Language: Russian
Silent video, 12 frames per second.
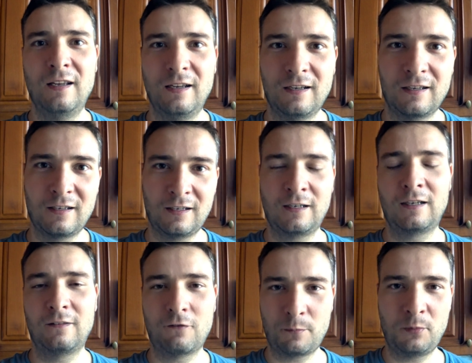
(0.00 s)

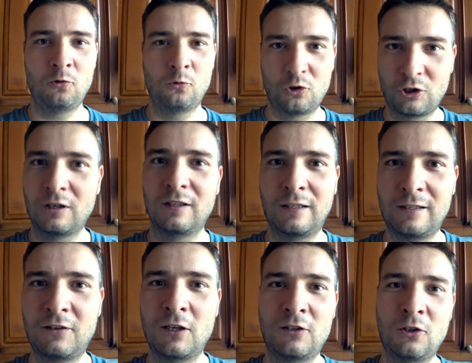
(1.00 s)
о а, а вопиющей этой
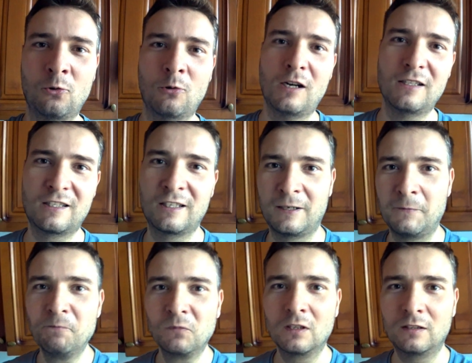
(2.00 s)
всей ситуации.
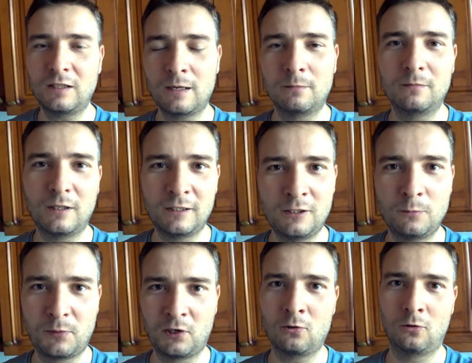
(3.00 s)
Там
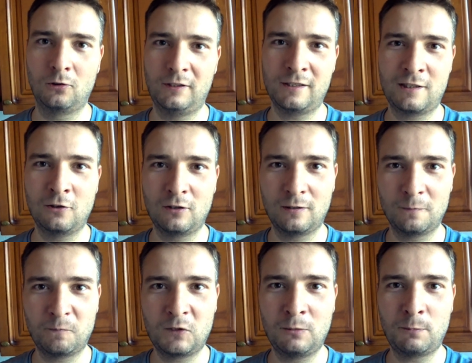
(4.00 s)
один прикол, если
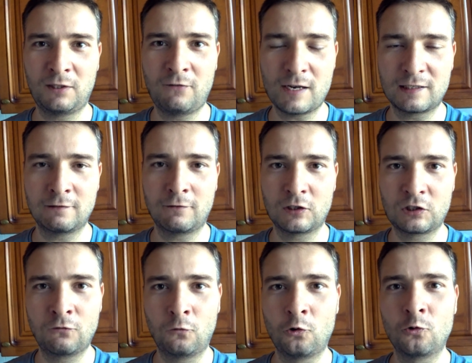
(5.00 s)
ты подвязываешь
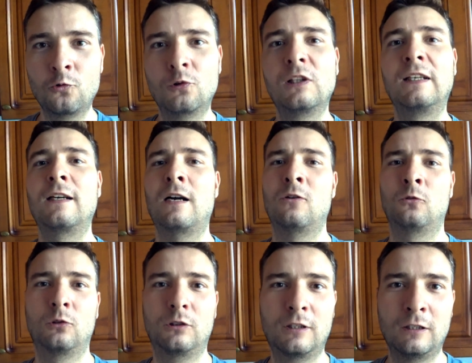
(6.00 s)
свой Google
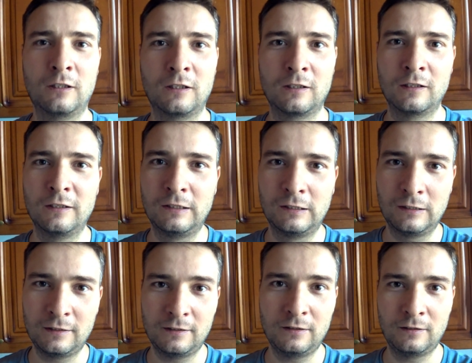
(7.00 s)
аккаунт к
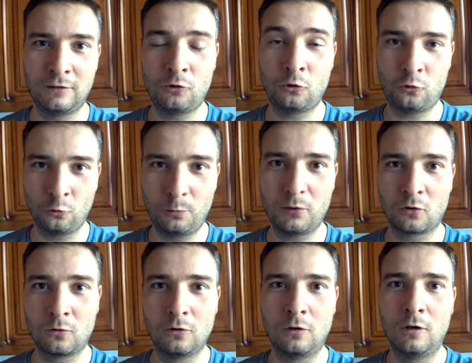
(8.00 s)

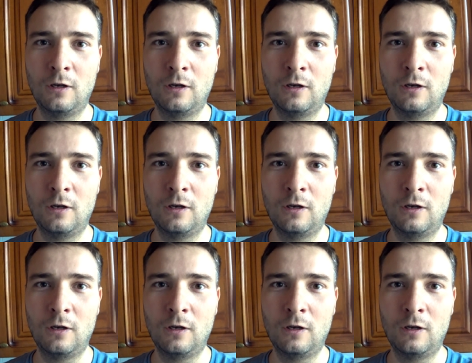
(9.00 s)
ютуберу,